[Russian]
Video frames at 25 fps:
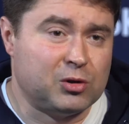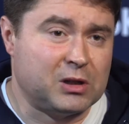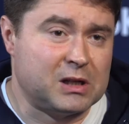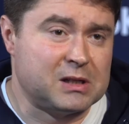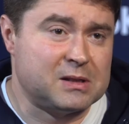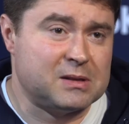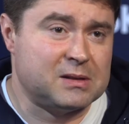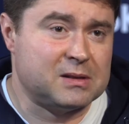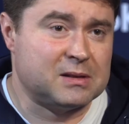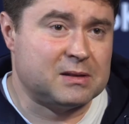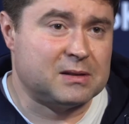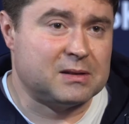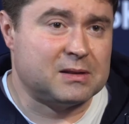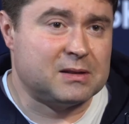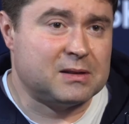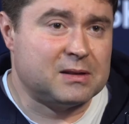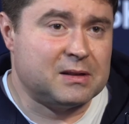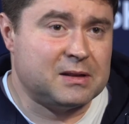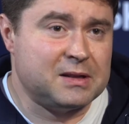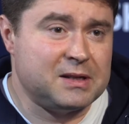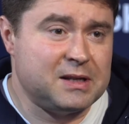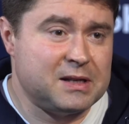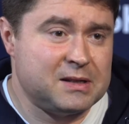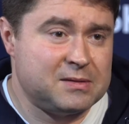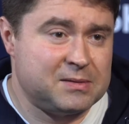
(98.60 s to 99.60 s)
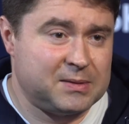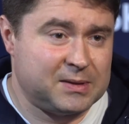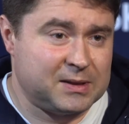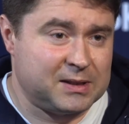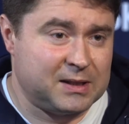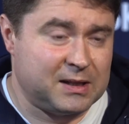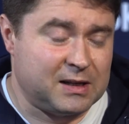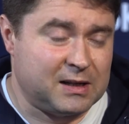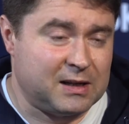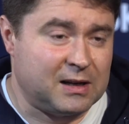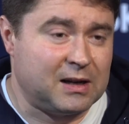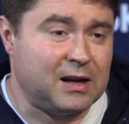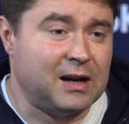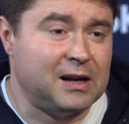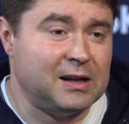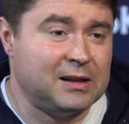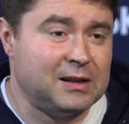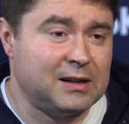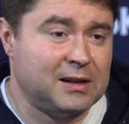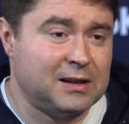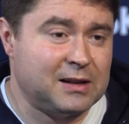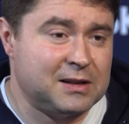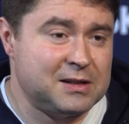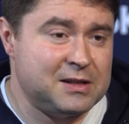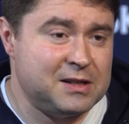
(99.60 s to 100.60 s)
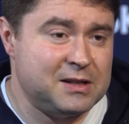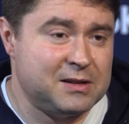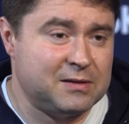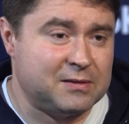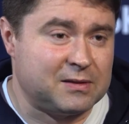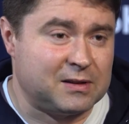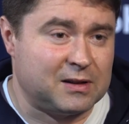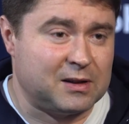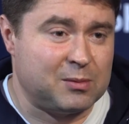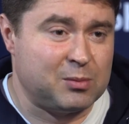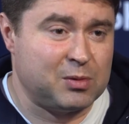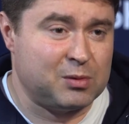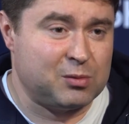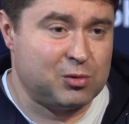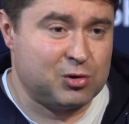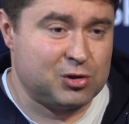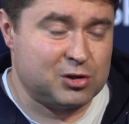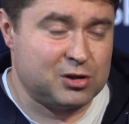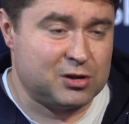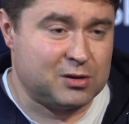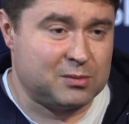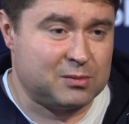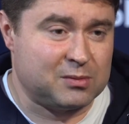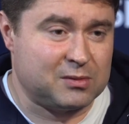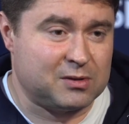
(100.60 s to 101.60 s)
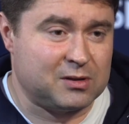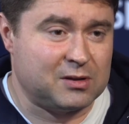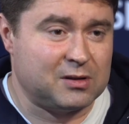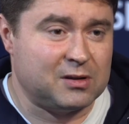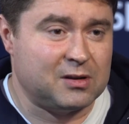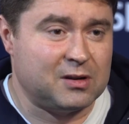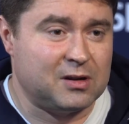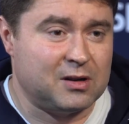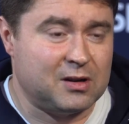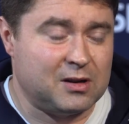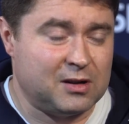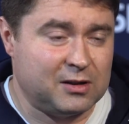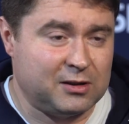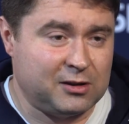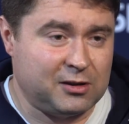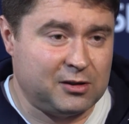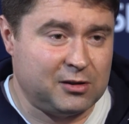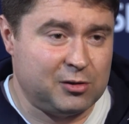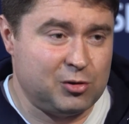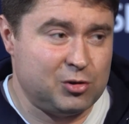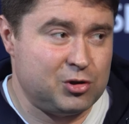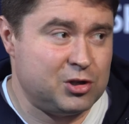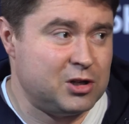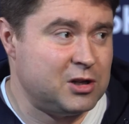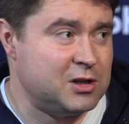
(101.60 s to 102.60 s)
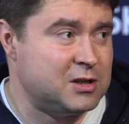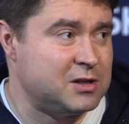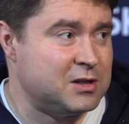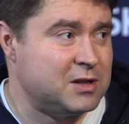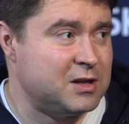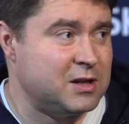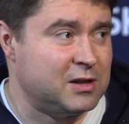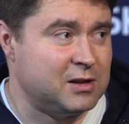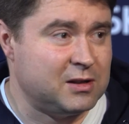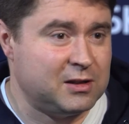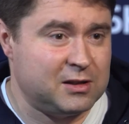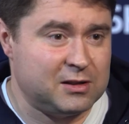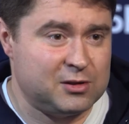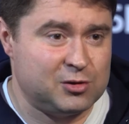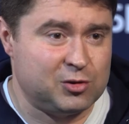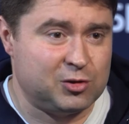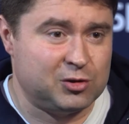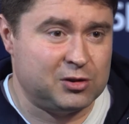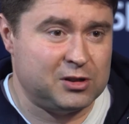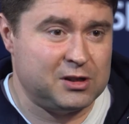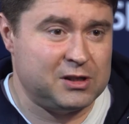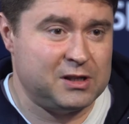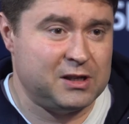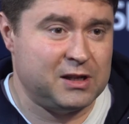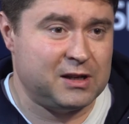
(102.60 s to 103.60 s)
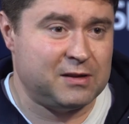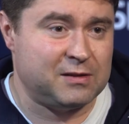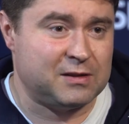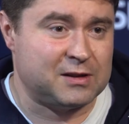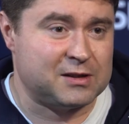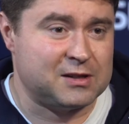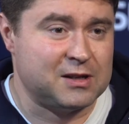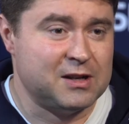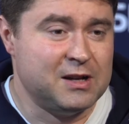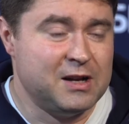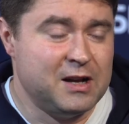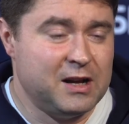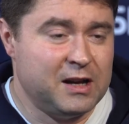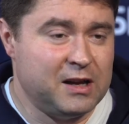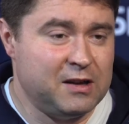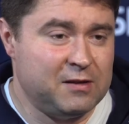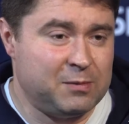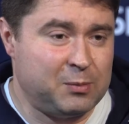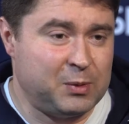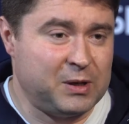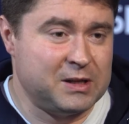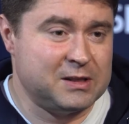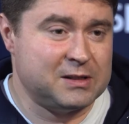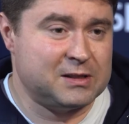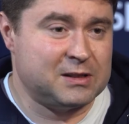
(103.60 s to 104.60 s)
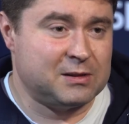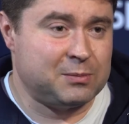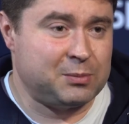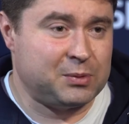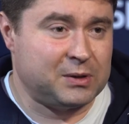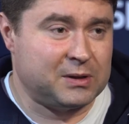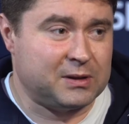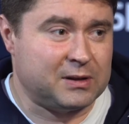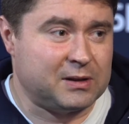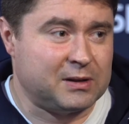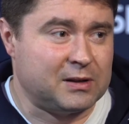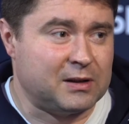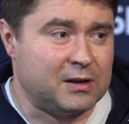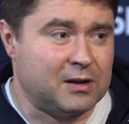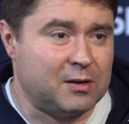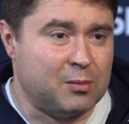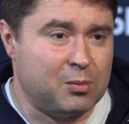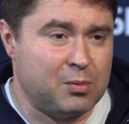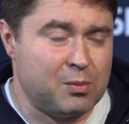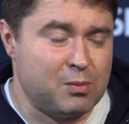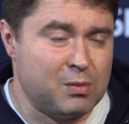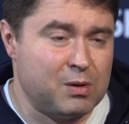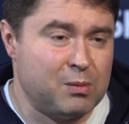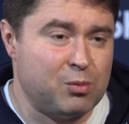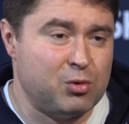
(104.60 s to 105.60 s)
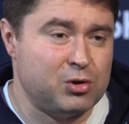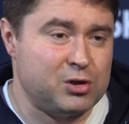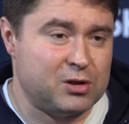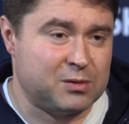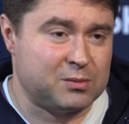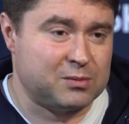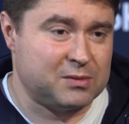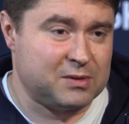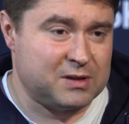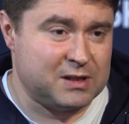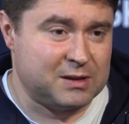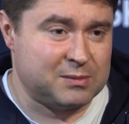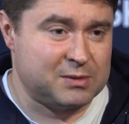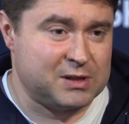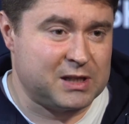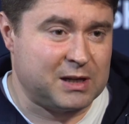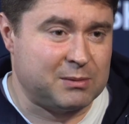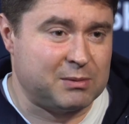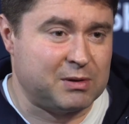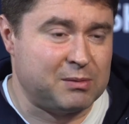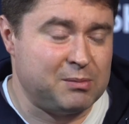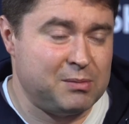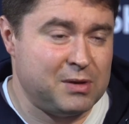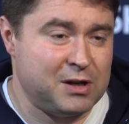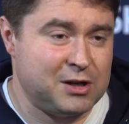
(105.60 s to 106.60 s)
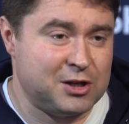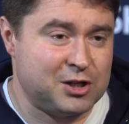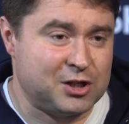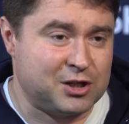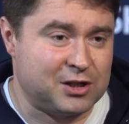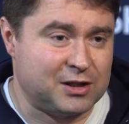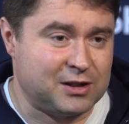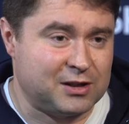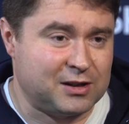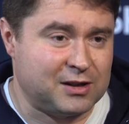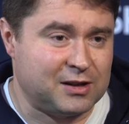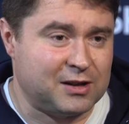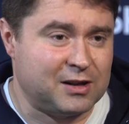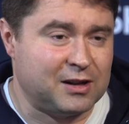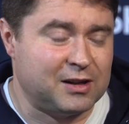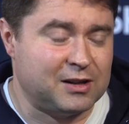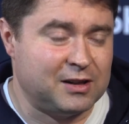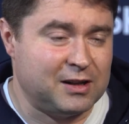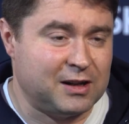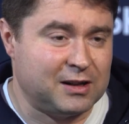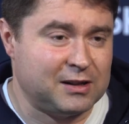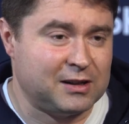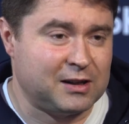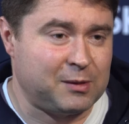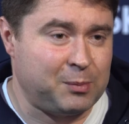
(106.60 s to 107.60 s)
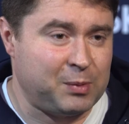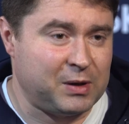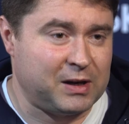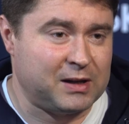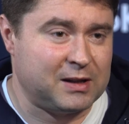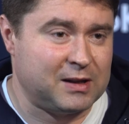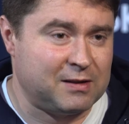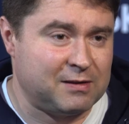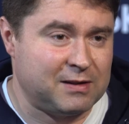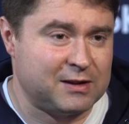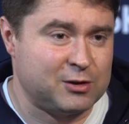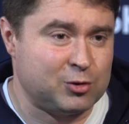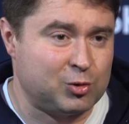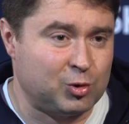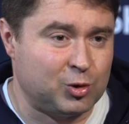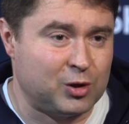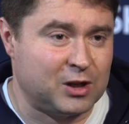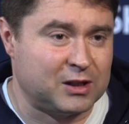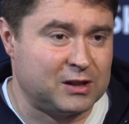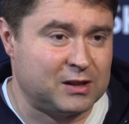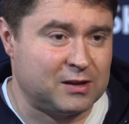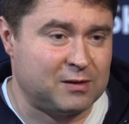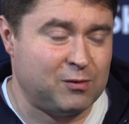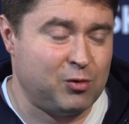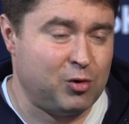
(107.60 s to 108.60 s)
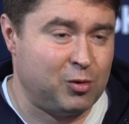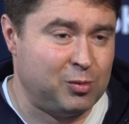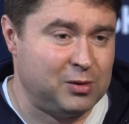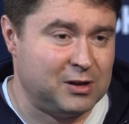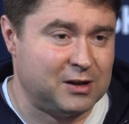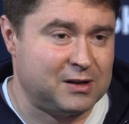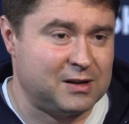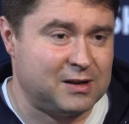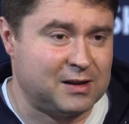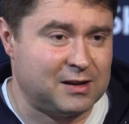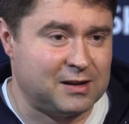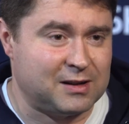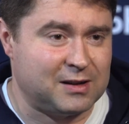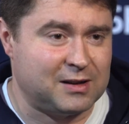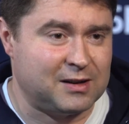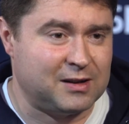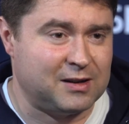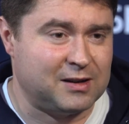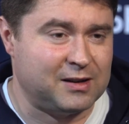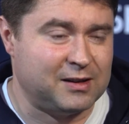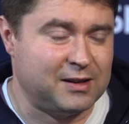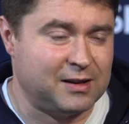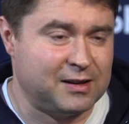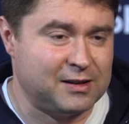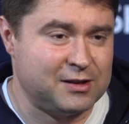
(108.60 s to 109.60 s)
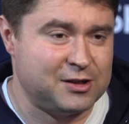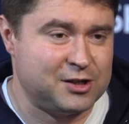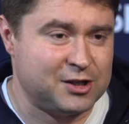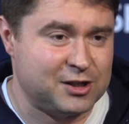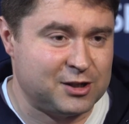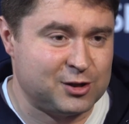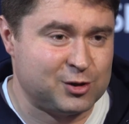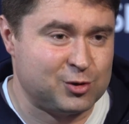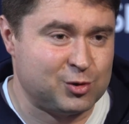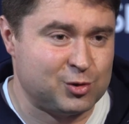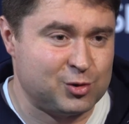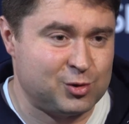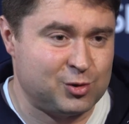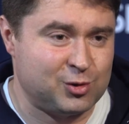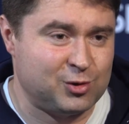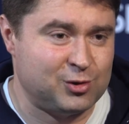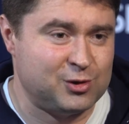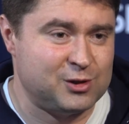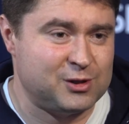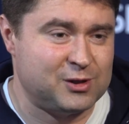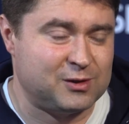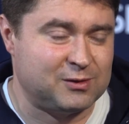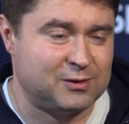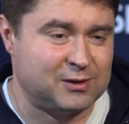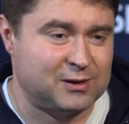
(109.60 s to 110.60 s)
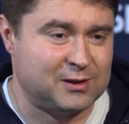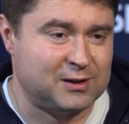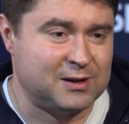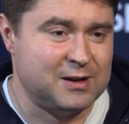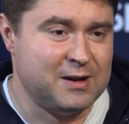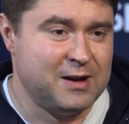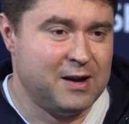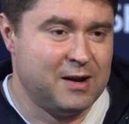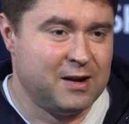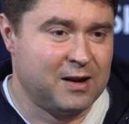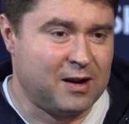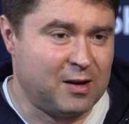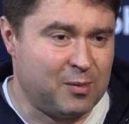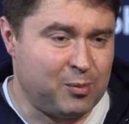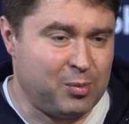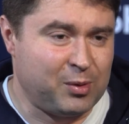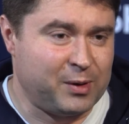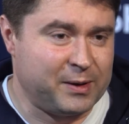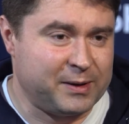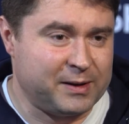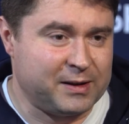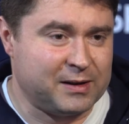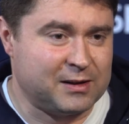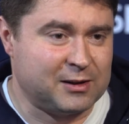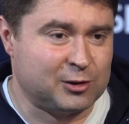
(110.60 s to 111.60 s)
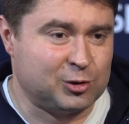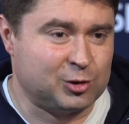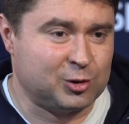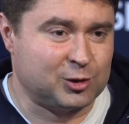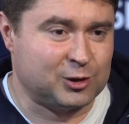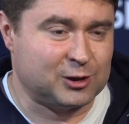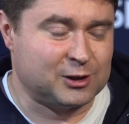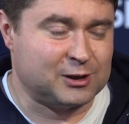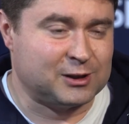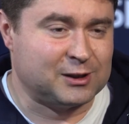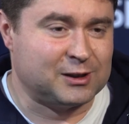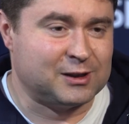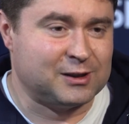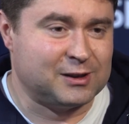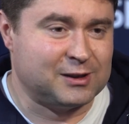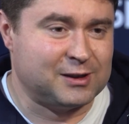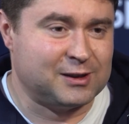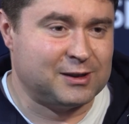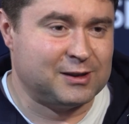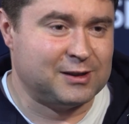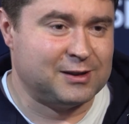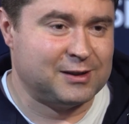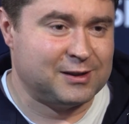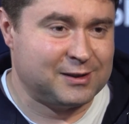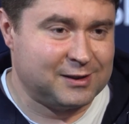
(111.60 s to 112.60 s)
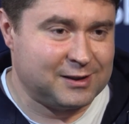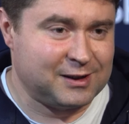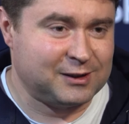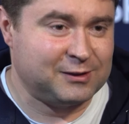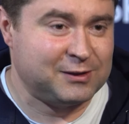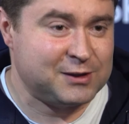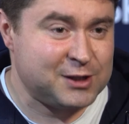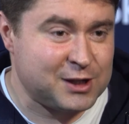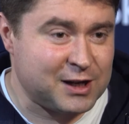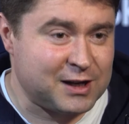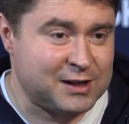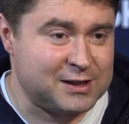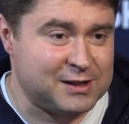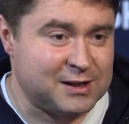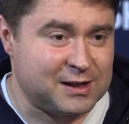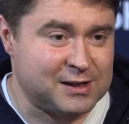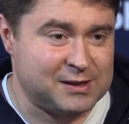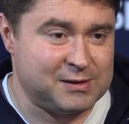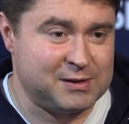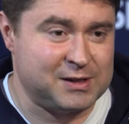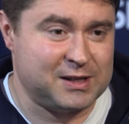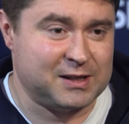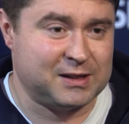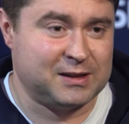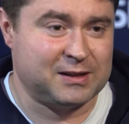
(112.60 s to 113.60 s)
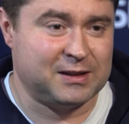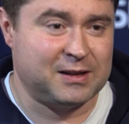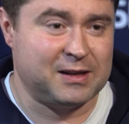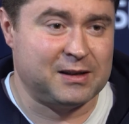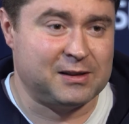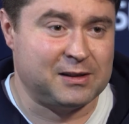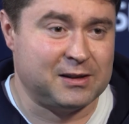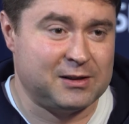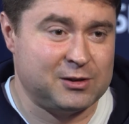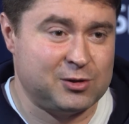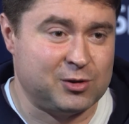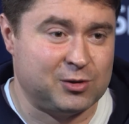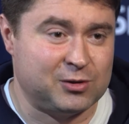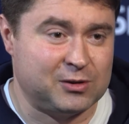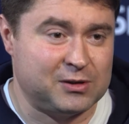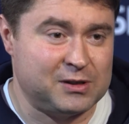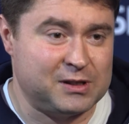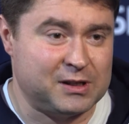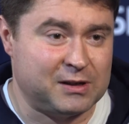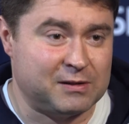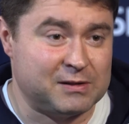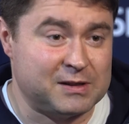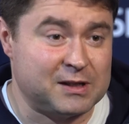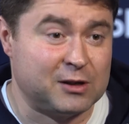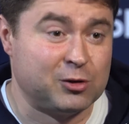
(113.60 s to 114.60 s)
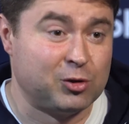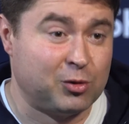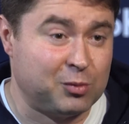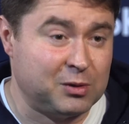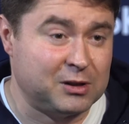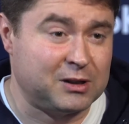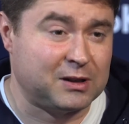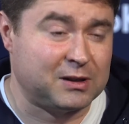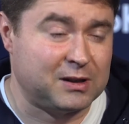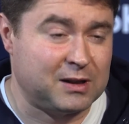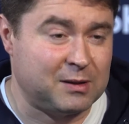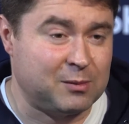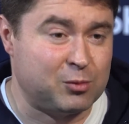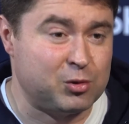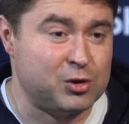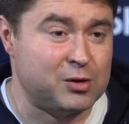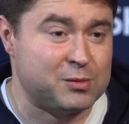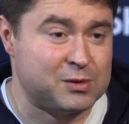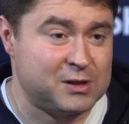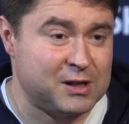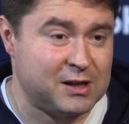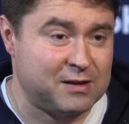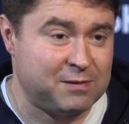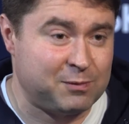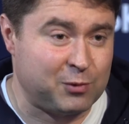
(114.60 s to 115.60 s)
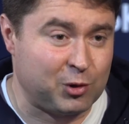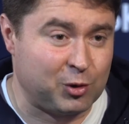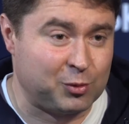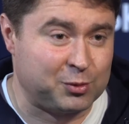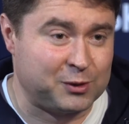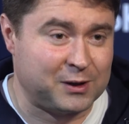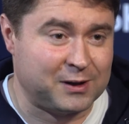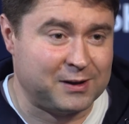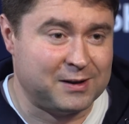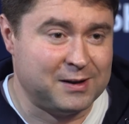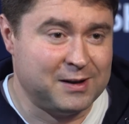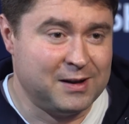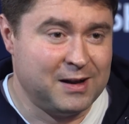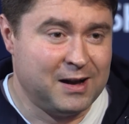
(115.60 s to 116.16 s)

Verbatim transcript: нас э, есть всегда альтернатива. Мы можем отключить геолокационный сервис, и, в принципе, мы будем тем самым меньше данных передавать куда-то в облако через устройство компании, которая отвечает за развитие этого геолокационного сервиса. Но мы тогда будем стоять в пробке.